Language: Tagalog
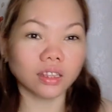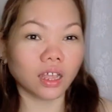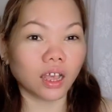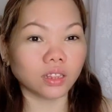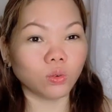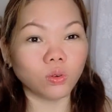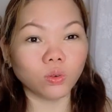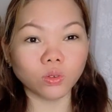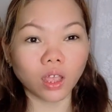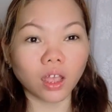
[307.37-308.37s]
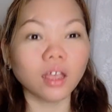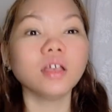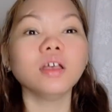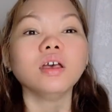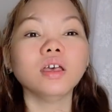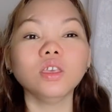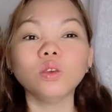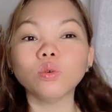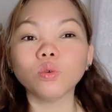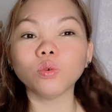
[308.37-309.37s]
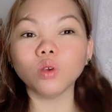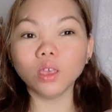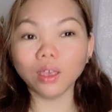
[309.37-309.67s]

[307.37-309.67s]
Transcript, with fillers: Nakatulong niya yung